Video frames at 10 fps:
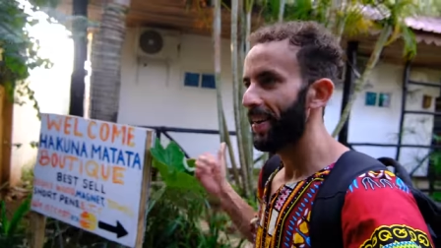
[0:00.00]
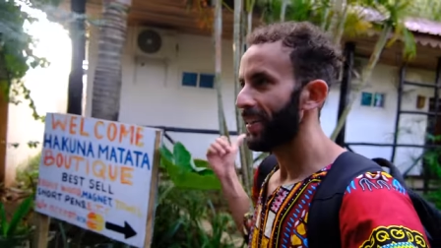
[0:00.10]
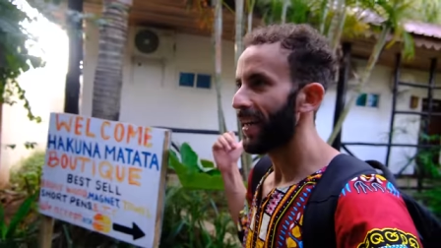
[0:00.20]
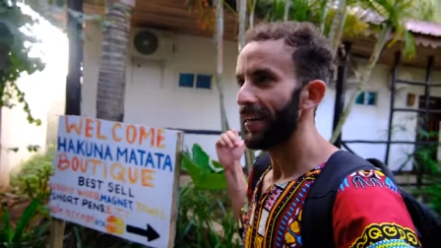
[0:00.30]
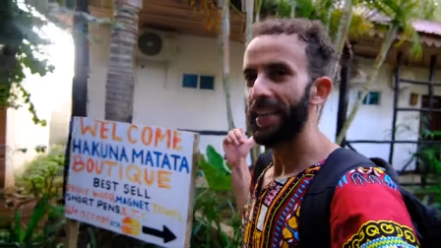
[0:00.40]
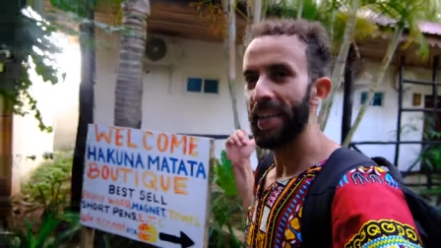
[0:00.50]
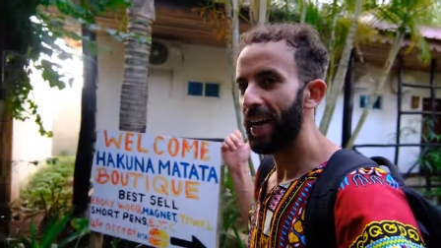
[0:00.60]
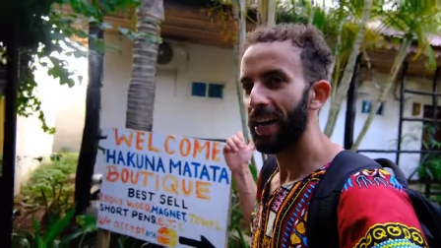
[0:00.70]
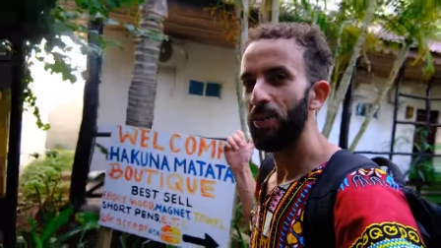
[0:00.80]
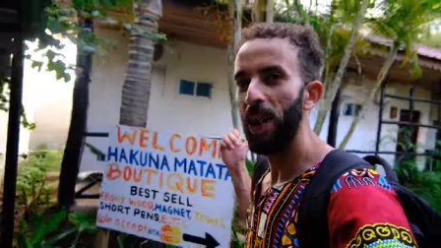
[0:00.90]
اذا هذا راح
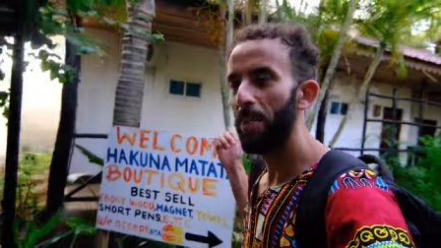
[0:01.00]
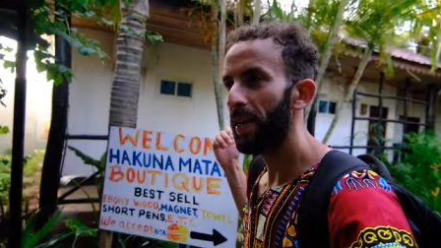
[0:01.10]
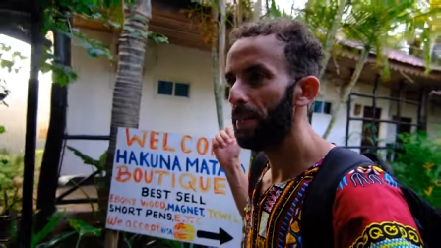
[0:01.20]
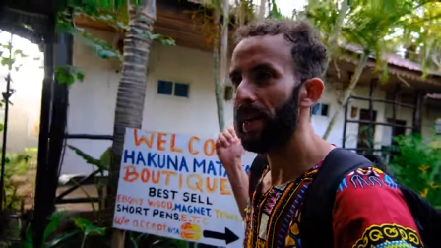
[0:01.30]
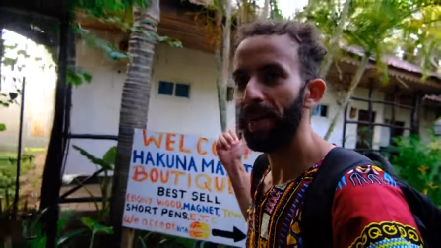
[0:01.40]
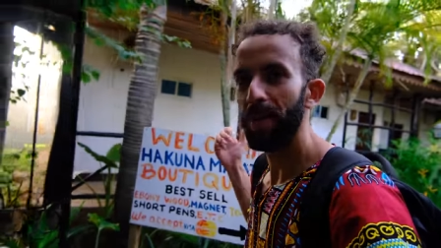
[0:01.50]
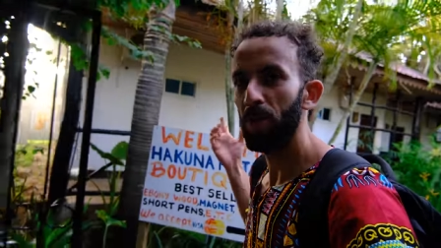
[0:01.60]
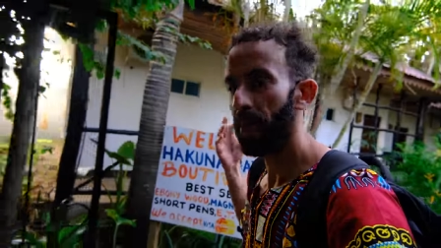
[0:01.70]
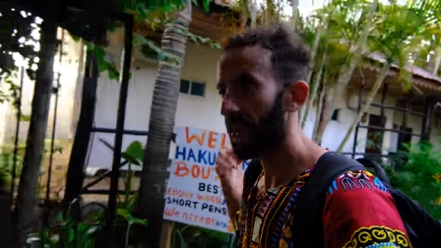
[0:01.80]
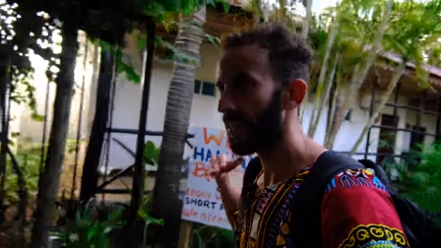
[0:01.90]
نخلو امان بنغالو
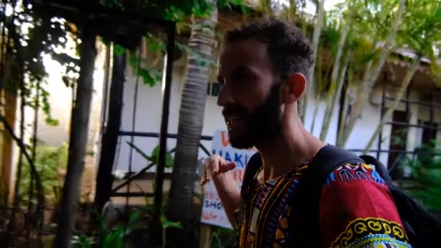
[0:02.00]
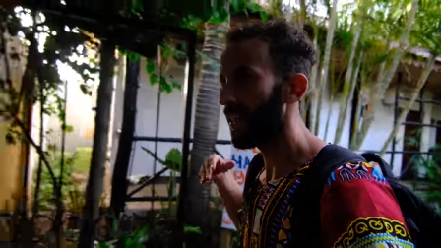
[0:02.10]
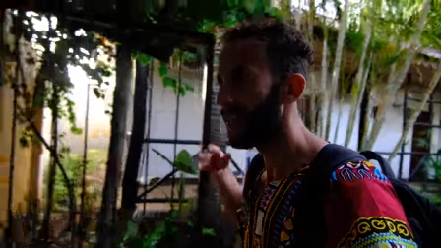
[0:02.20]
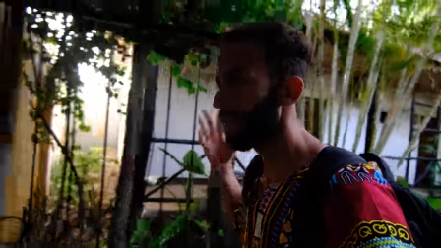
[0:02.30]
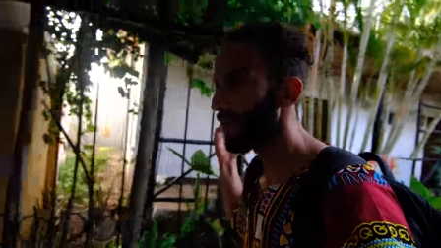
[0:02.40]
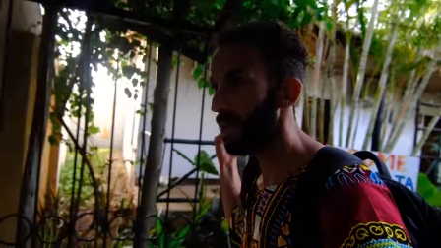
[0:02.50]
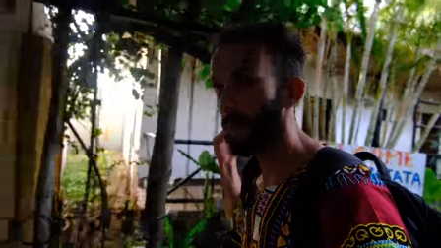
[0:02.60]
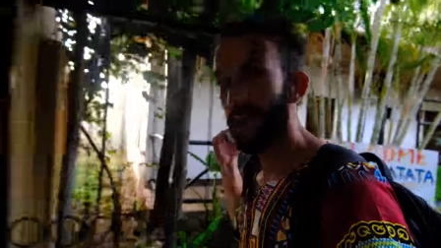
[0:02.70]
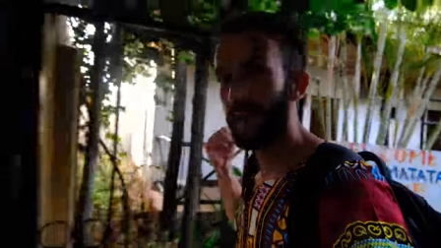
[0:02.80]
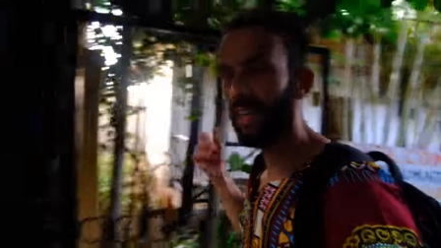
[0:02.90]
اللي رانا ساكنين فيه
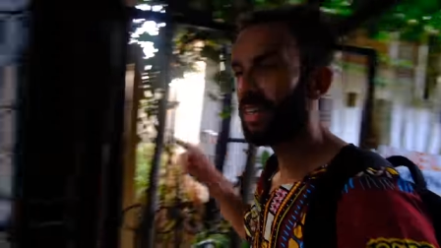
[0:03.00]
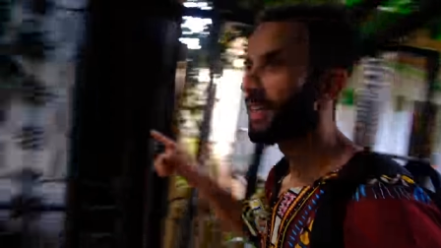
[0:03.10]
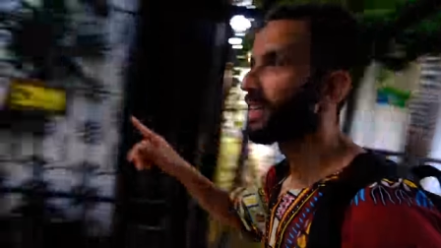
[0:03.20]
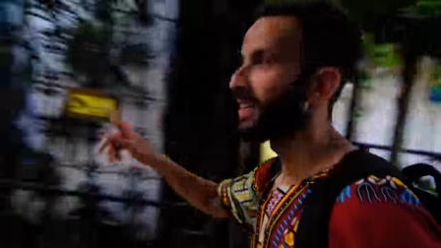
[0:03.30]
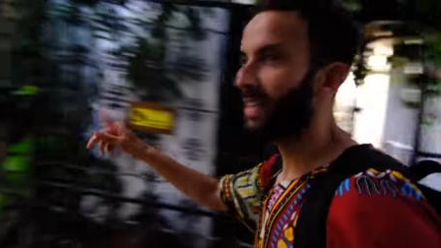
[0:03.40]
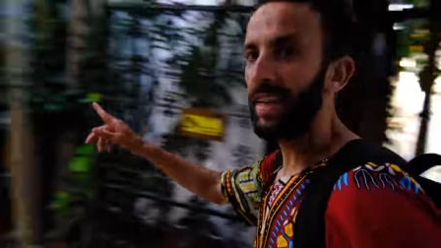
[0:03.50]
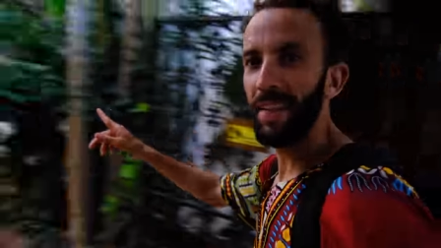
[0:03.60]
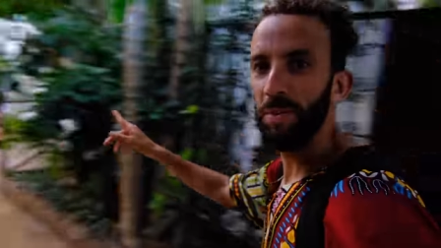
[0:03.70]
وراءنا دخلنا